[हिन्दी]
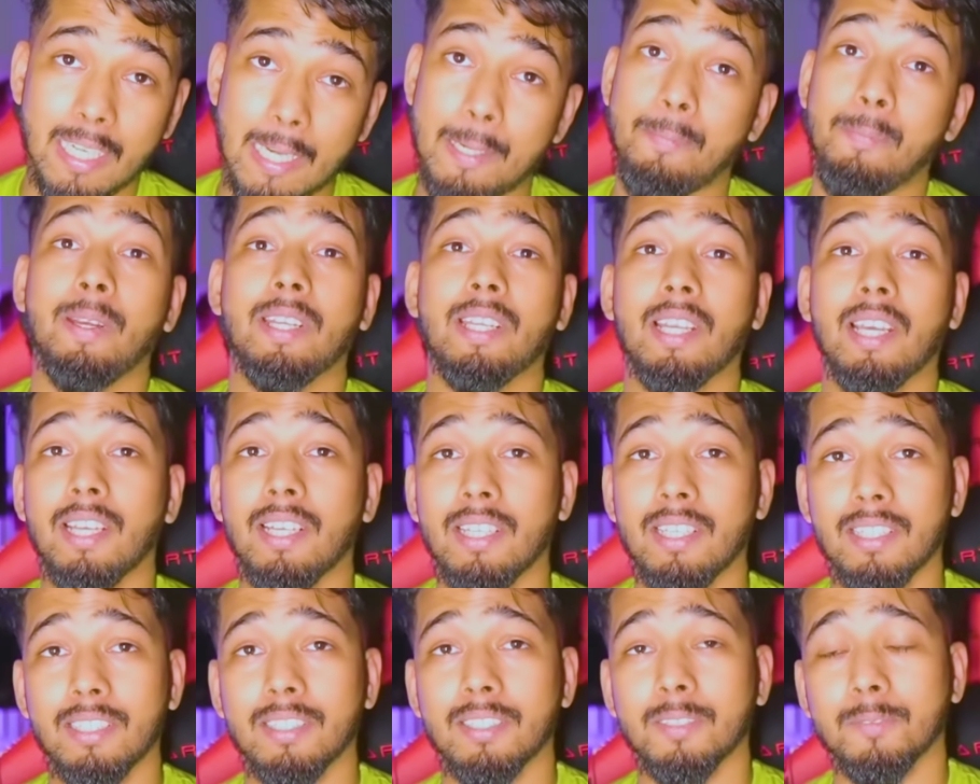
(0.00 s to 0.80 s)
एडबिट
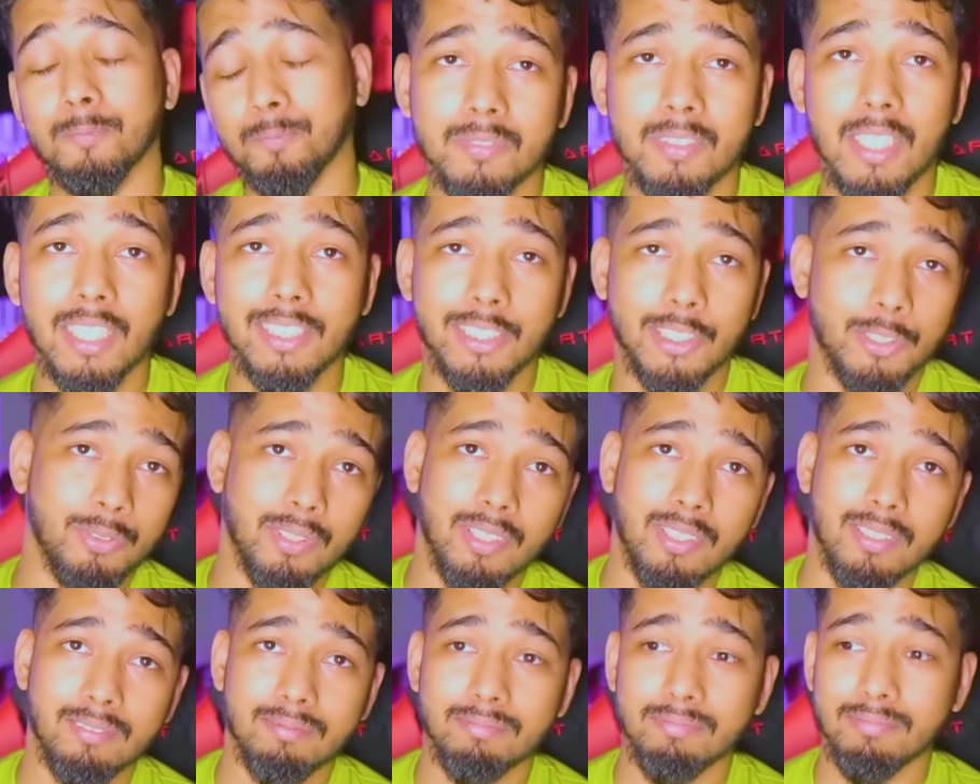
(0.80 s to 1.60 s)
एंड एस
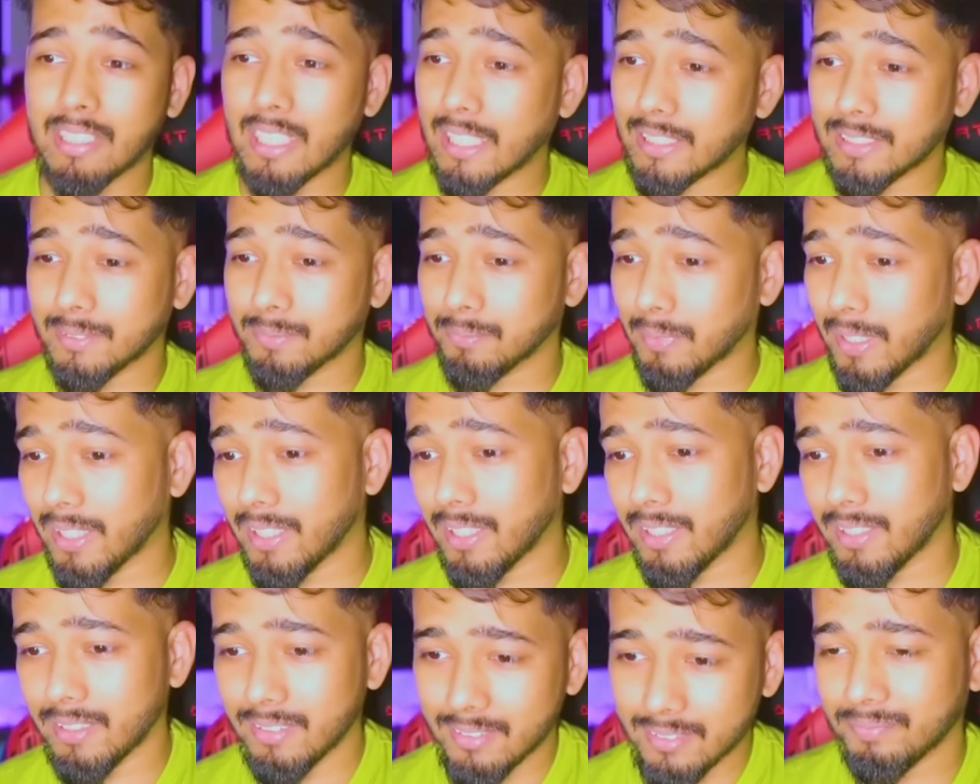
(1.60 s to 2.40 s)
वेल दैट्स
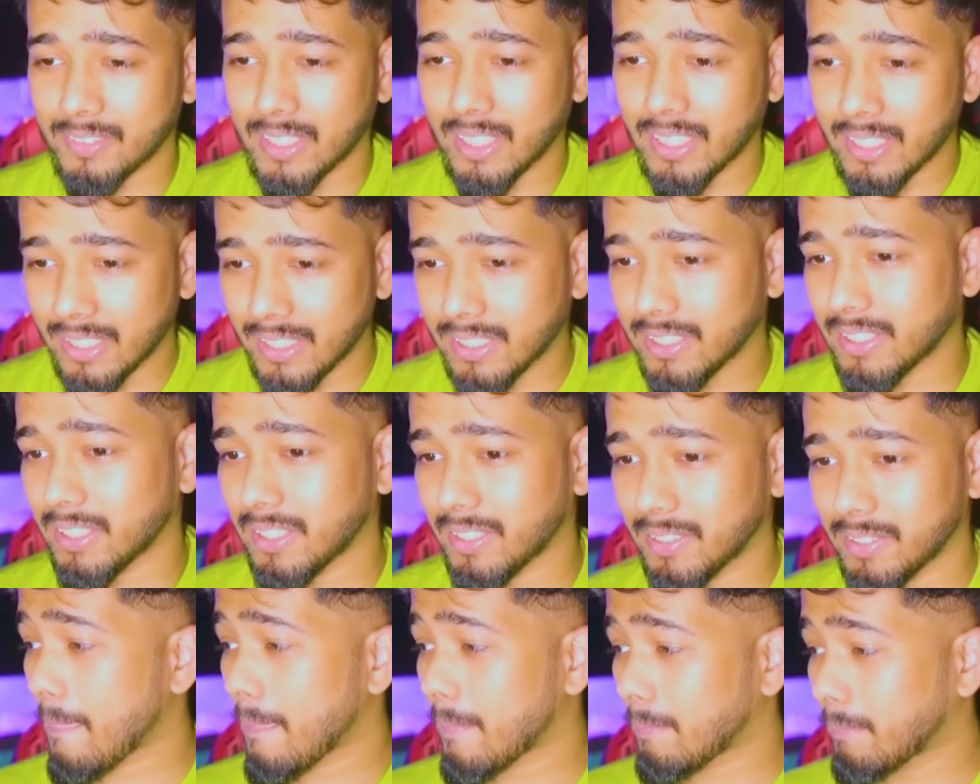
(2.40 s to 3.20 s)
माई
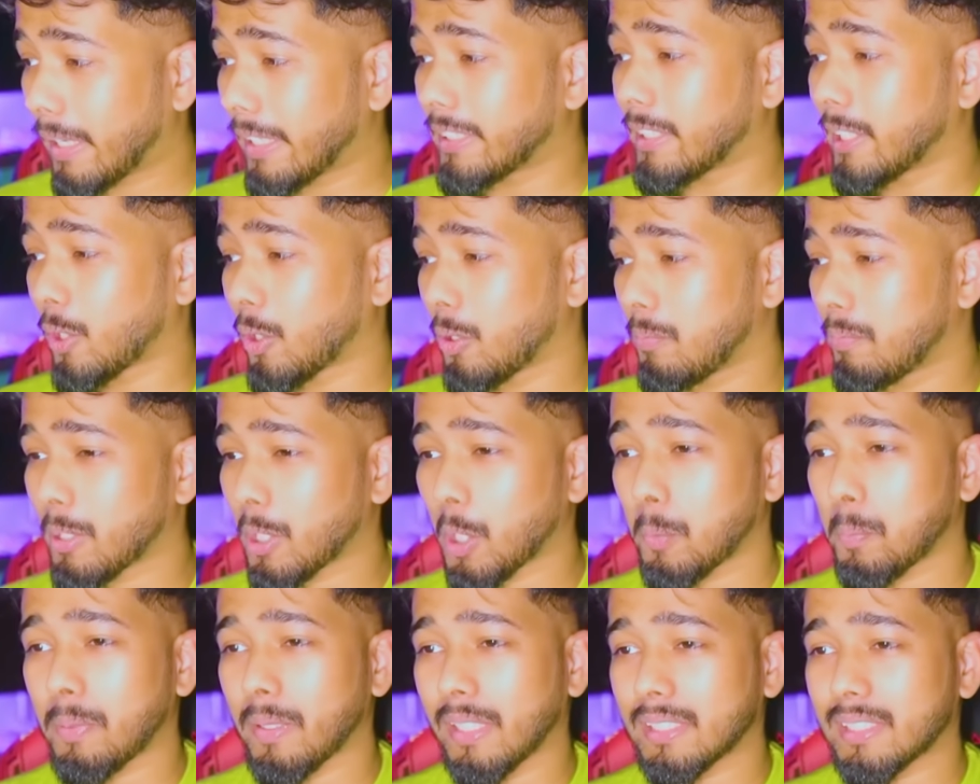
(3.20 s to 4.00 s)
डिसीजन भाई देखो मेरे
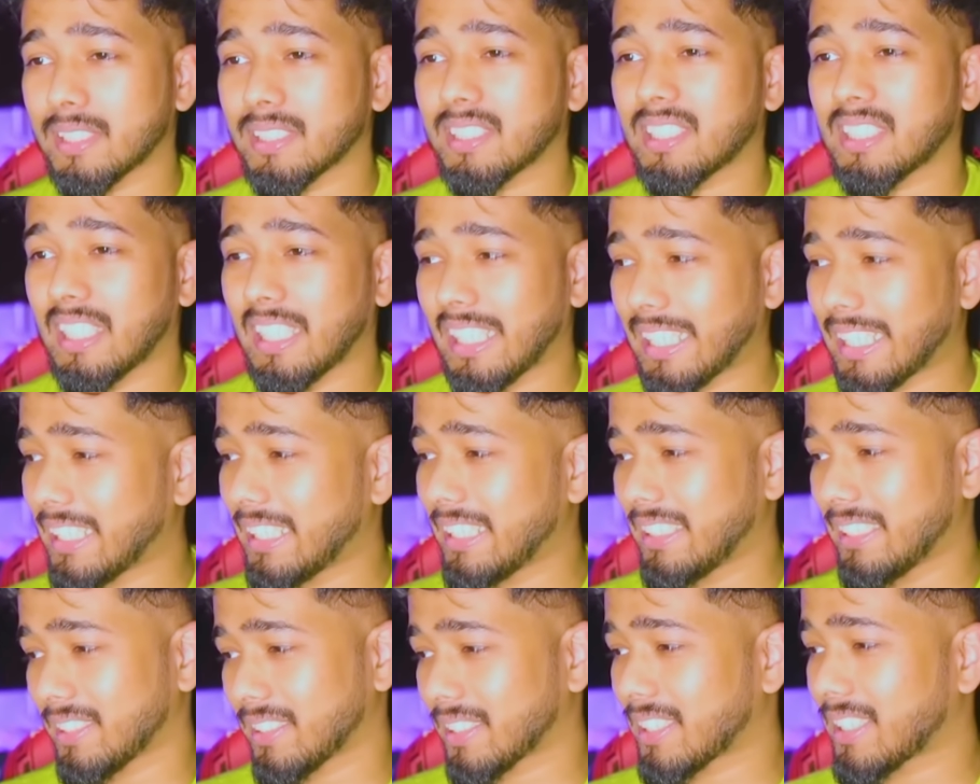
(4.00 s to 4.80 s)
को पैसे से नहीं
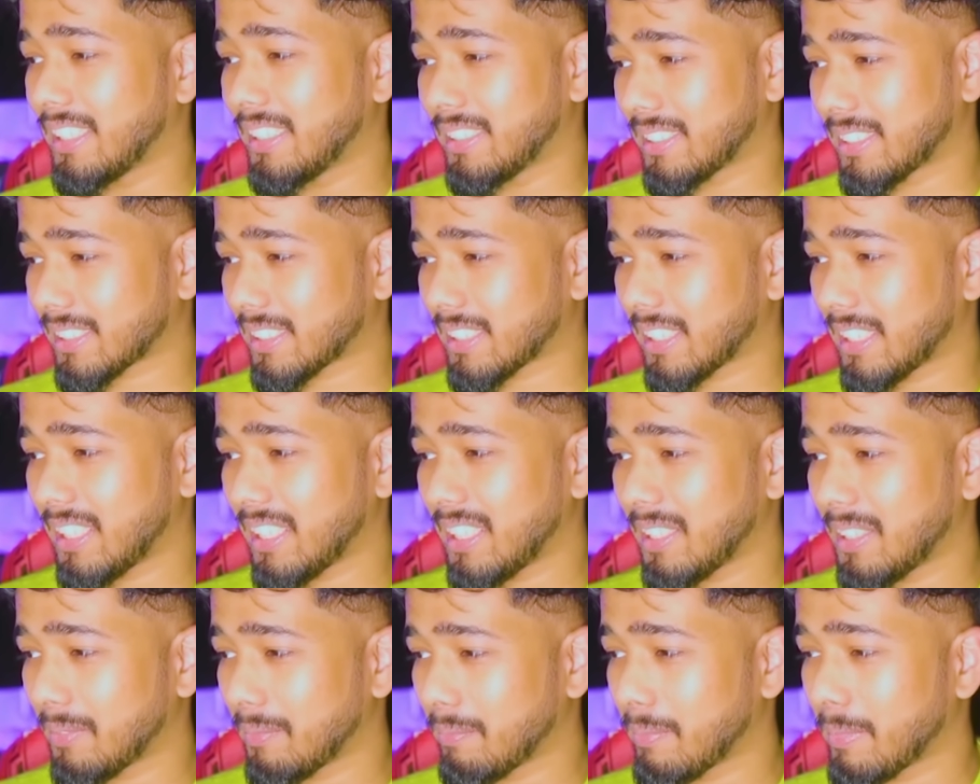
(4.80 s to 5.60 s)
खरीद खरीद सकते
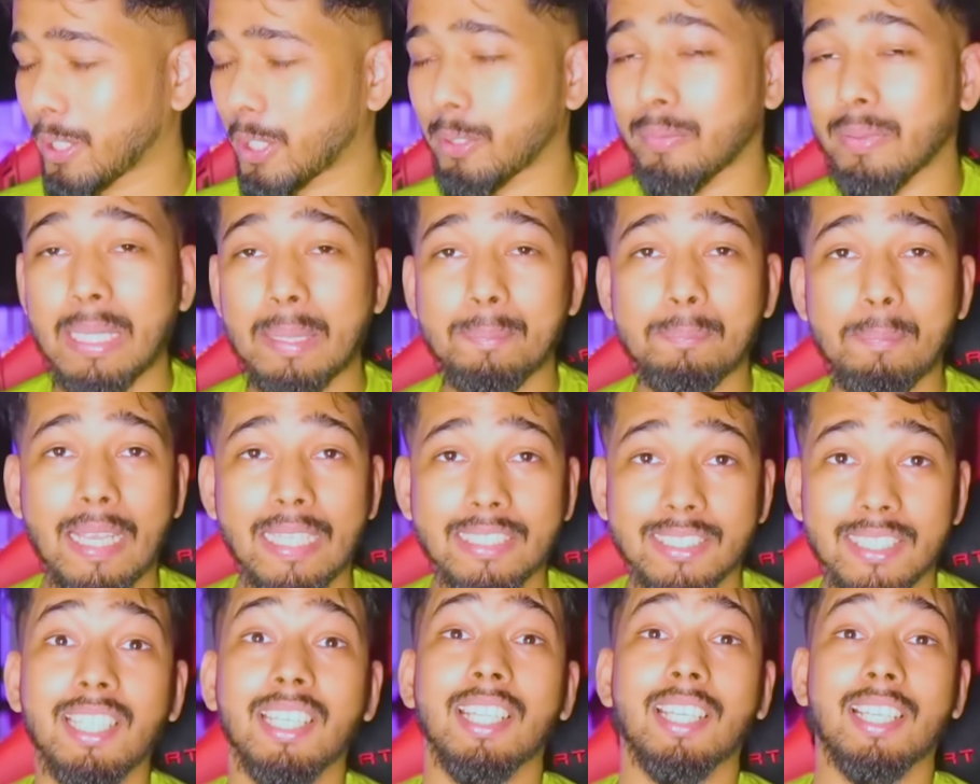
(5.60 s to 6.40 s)
मेरे को मेरे
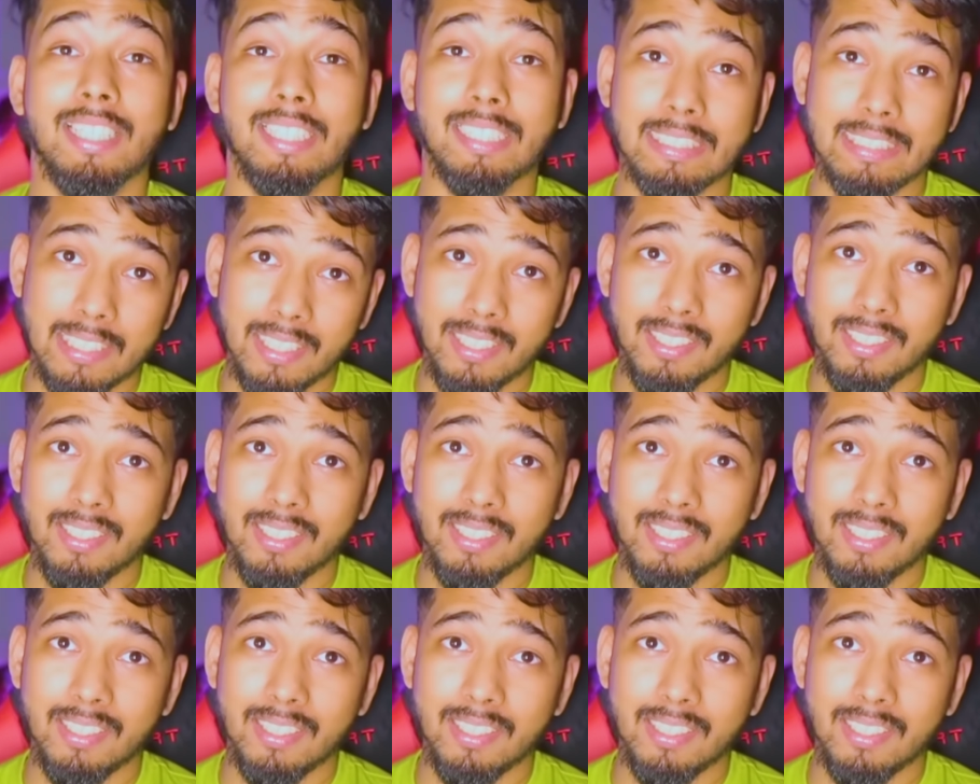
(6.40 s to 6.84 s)
पैशन ने खरीदा